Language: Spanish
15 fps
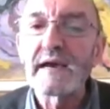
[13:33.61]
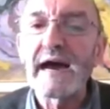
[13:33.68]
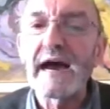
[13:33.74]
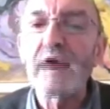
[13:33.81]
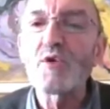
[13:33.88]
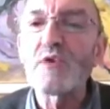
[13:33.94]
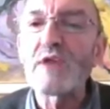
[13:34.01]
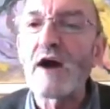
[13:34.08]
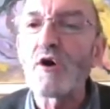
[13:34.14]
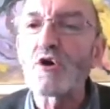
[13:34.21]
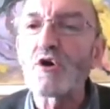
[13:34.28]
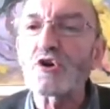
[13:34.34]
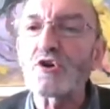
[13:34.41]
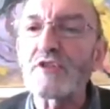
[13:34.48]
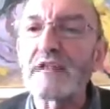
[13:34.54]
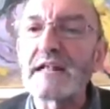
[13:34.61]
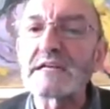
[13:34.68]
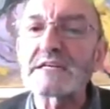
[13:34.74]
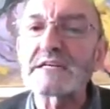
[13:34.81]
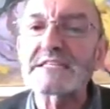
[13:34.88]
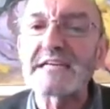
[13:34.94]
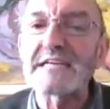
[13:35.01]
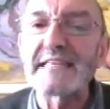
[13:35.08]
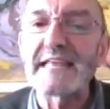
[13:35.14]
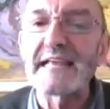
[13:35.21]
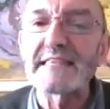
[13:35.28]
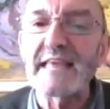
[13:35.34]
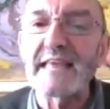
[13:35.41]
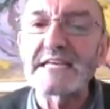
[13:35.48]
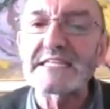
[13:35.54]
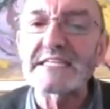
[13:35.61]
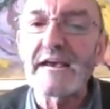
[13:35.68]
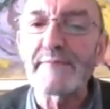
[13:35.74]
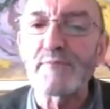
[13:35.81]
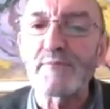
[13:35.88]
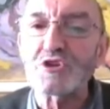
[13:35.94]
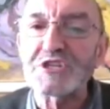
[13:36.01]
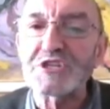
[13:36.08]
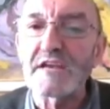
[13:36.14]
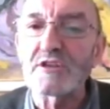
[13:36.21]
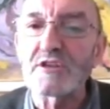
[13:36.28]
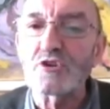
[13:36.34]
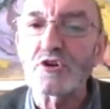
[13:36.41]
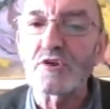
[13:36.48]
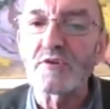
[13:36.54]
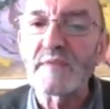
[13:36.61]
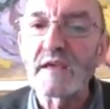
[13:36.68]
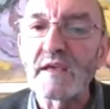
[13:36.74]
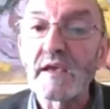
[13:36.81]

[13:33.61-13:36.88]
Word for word: hay un ahorro del 76%